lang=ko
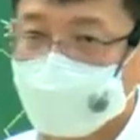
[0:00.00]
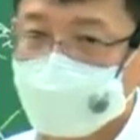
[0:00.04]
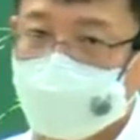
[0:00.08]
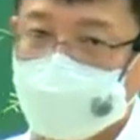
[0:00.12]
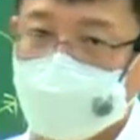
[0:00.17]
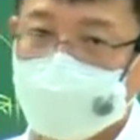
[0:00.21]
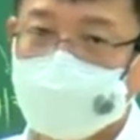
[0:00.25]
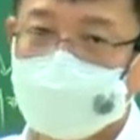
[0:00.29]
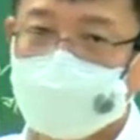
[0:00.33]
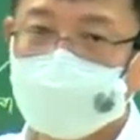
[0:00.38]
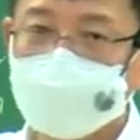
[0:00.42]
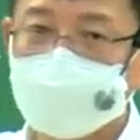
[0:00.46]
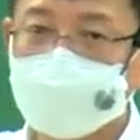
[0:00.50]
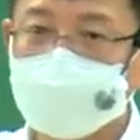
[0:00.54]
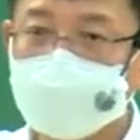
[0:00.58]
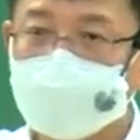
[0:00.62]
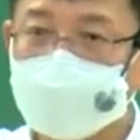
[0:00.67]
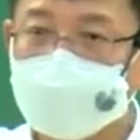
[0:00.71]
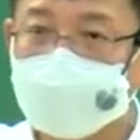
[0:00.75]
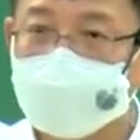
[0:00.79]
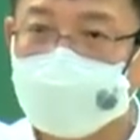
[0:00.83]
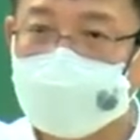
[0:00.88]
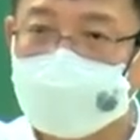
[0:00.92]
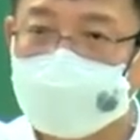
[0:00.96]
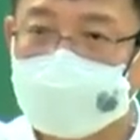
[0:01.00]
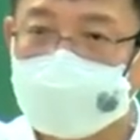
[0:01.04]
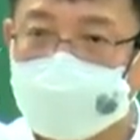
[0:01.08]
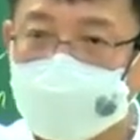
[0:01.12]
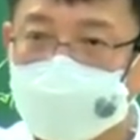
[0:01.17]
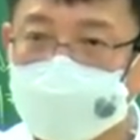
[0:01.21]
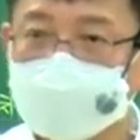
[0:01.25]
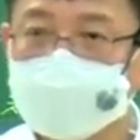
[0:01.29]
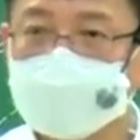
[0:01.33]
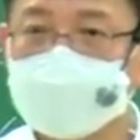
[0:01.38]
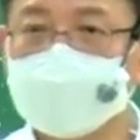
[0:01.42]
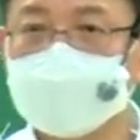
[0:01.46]
해볼게요.
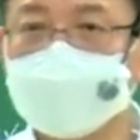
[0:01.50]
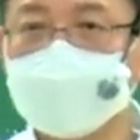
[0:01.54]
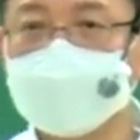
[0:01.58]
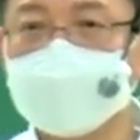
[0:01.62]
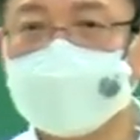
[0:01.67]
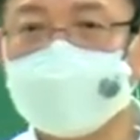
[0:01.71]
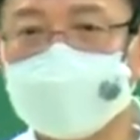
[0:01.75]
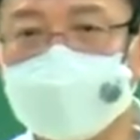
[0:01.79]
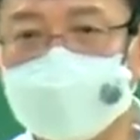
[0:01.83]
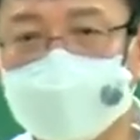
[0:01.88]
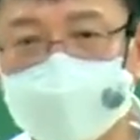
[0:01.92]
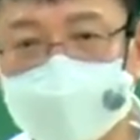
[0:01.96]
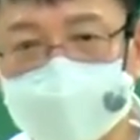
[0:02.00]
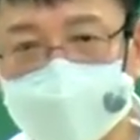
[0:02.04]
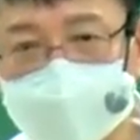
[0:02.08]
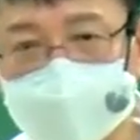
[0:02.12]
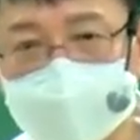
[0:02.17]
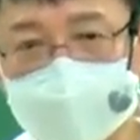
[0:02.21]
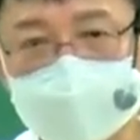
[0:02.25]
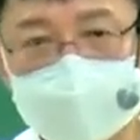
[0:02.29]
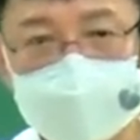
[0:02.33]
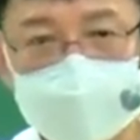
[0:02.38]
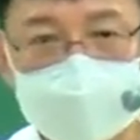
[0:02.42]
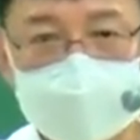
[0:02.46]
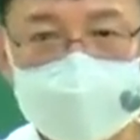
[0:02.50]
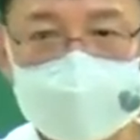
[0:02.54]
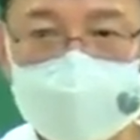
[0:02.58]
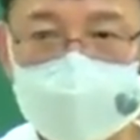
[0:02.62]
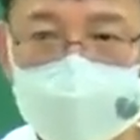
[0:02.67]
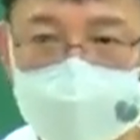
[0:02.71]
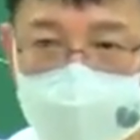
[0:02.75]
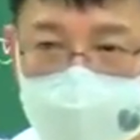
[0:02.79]
해보세요. 저 보세요. 전전.